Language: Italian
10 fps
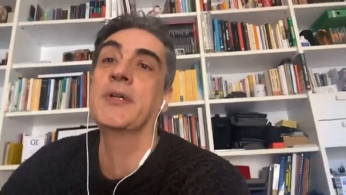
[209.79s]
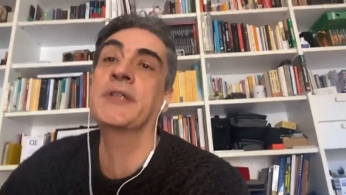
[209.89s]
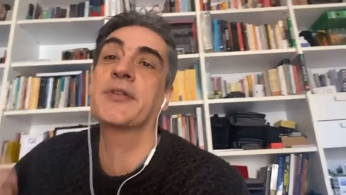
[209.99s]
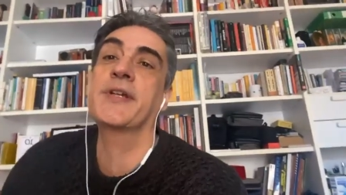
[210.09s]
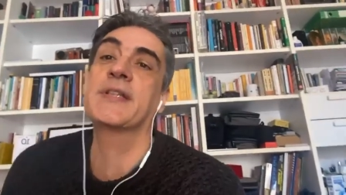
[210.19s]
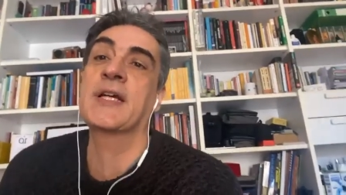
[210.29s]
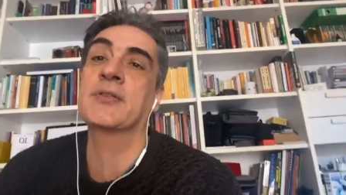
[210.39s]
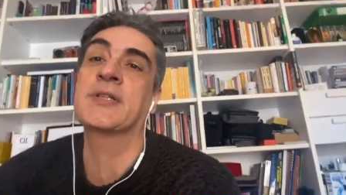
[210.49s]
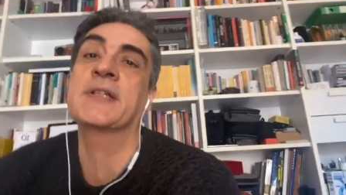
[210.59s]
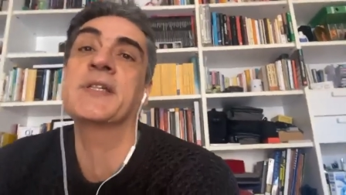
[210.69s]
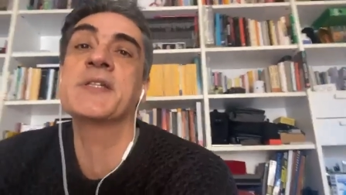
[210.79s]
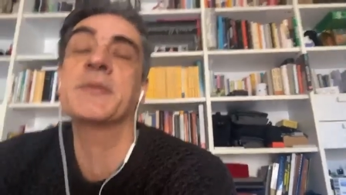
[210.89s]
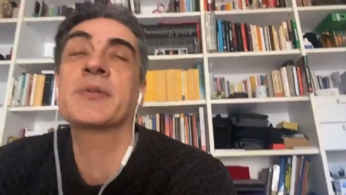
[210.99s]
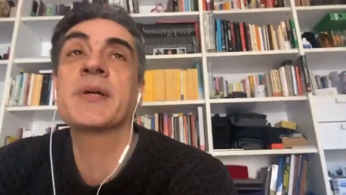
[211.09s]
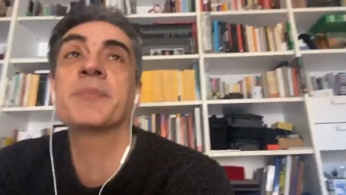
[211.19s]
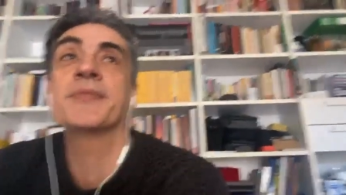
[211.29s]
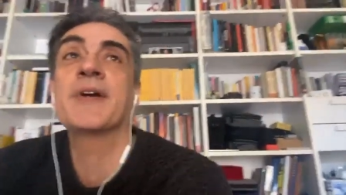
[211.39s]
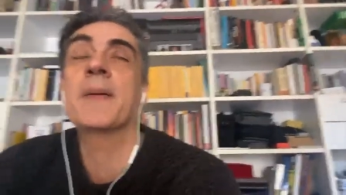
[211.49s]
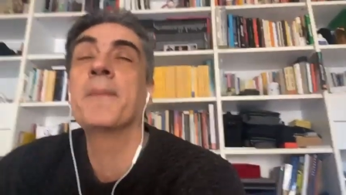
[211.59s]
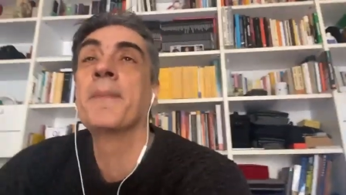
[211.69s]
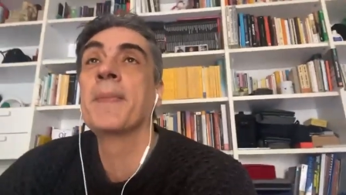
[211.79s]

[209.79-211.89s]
introiettato tantissimo tempo fa.